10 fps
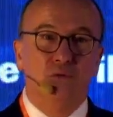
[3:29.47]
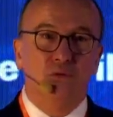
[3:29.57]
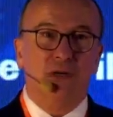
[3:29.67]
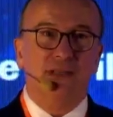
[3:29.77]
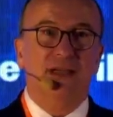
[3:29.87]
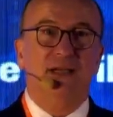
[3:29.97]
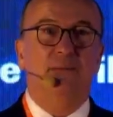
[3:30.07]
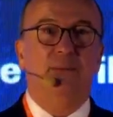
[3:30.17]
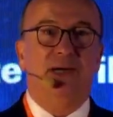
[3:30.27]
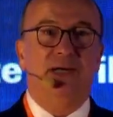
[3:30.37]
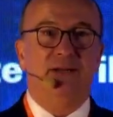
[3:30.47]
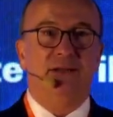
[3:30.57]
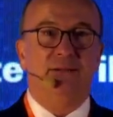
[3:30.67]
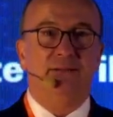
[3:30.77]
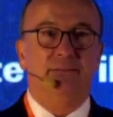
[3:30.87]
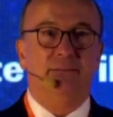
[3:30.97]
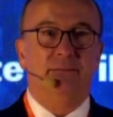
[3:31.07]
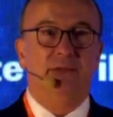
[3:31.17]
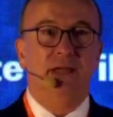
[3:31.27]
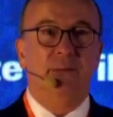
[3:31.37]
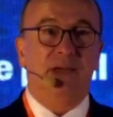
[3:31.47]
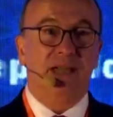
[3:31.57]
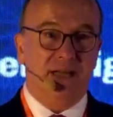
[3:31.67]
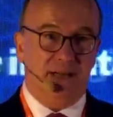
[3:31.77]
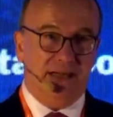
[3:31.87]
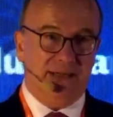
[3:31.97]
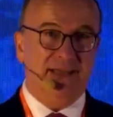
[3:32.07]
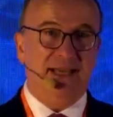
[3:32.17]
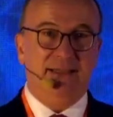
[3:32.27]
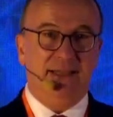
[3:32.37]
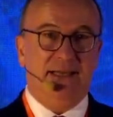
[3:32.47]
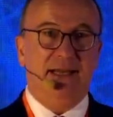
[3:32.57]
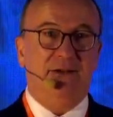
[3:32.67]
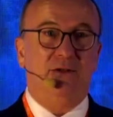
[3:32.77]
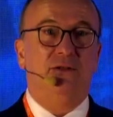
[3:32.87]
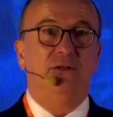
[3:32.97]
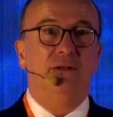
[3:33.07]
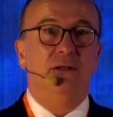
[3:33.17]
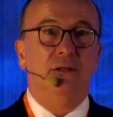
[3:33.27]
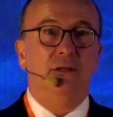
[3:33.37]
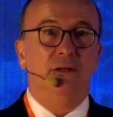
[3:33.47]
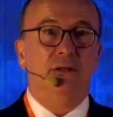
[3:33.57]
cultura delle imprese, perché le aziende che hanno